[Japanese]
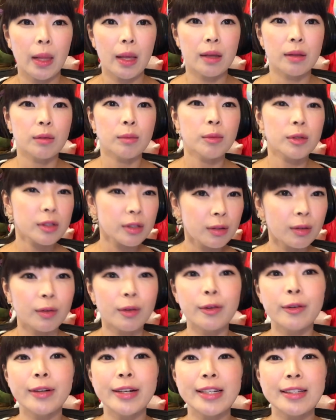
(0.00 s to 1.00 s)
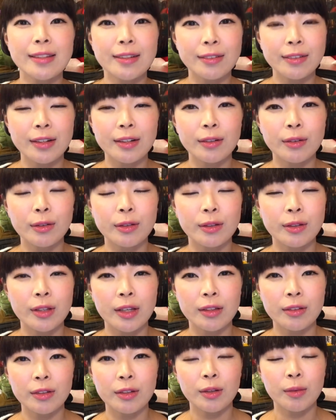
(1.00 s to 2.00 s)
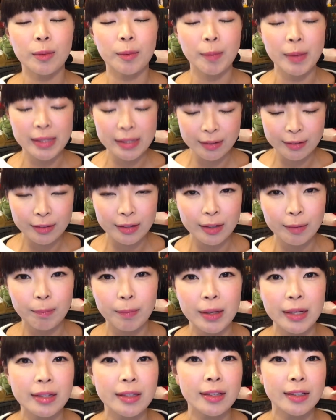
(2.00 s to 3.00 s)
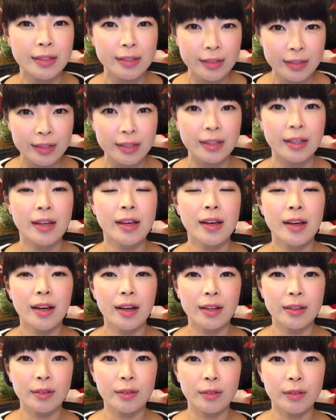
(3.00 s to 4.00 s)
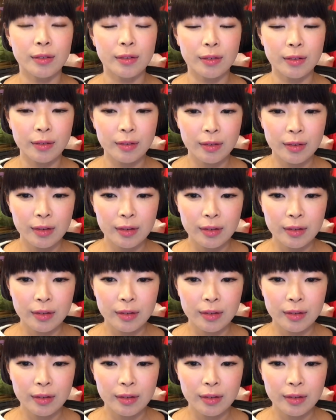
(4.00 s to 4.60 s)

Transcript: あのもちろん応援してくれる大人の人もめちゃくちゃいっぱいいたしあの